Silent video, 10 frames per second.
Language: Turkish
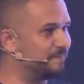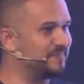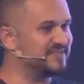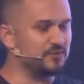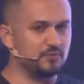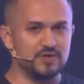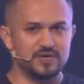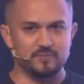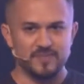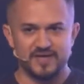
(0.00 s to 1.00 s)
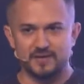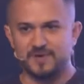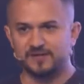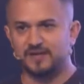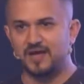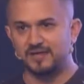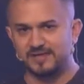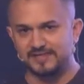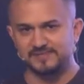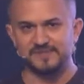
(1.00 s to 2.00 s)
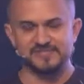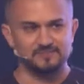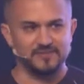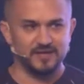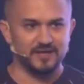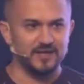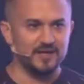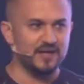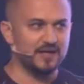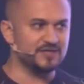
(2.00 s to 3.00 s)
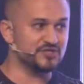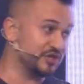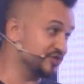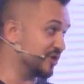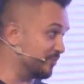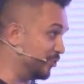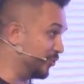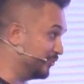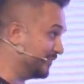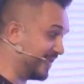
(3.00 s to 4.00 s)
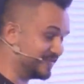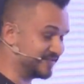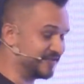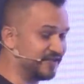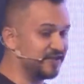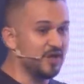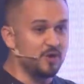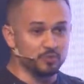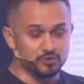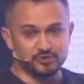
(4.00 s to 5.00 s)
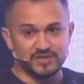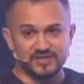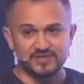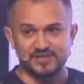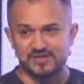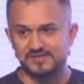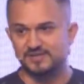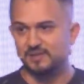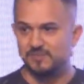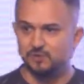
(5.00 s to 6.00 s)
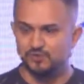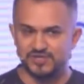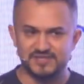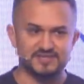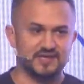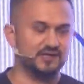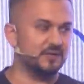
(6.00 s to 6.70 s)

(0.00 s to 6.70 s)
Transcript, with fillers: bize ödeme yapan herkes bizimle çalışamıyor ne yazık ki. Bunun da nedeni aslında bir önceki slaytta